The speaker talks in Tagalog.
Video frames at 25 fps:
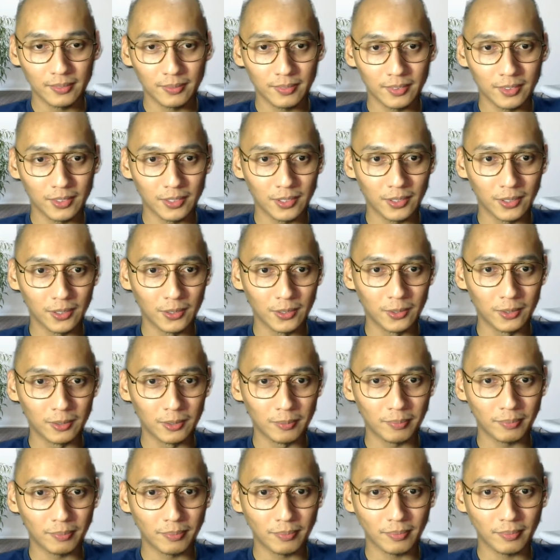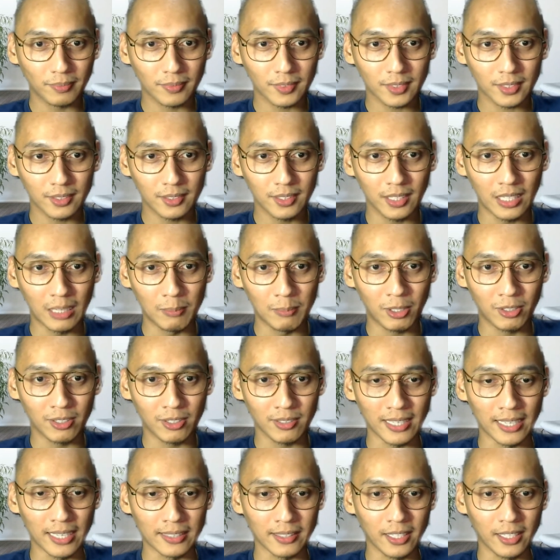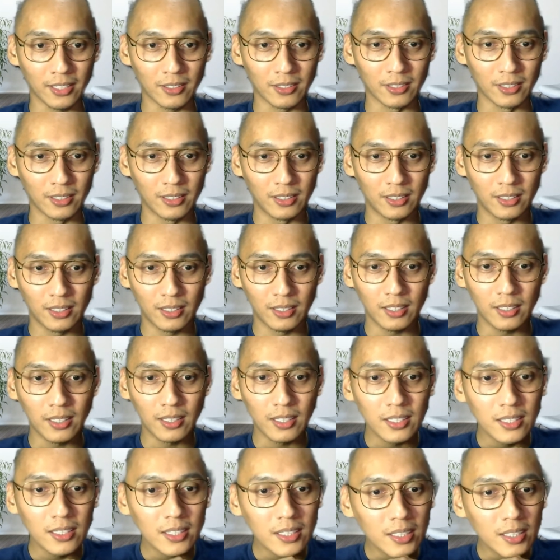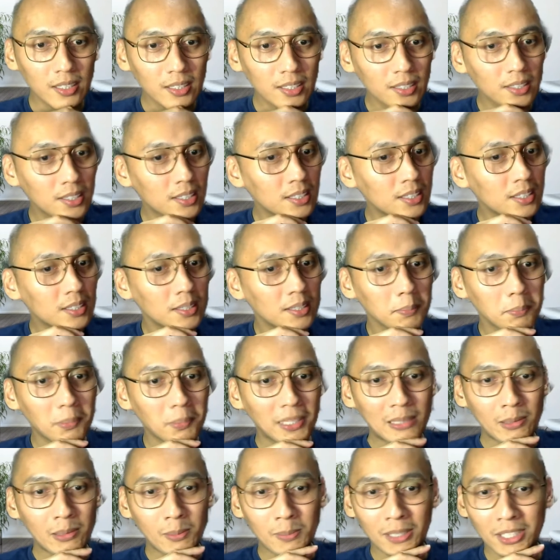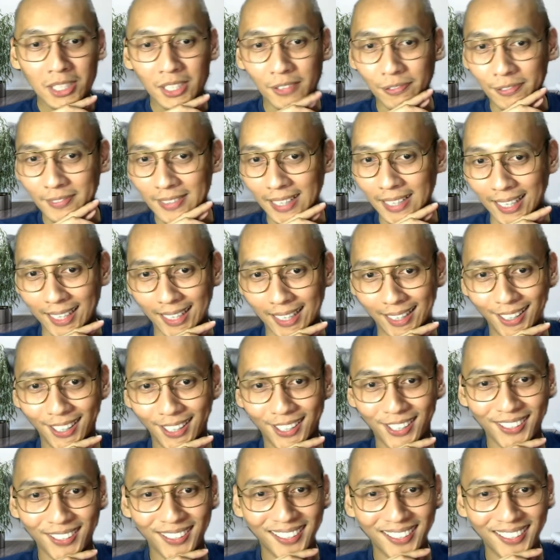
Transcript: So, sinabi ko sa tatay ko, pwede ba mag-shift na lang ako?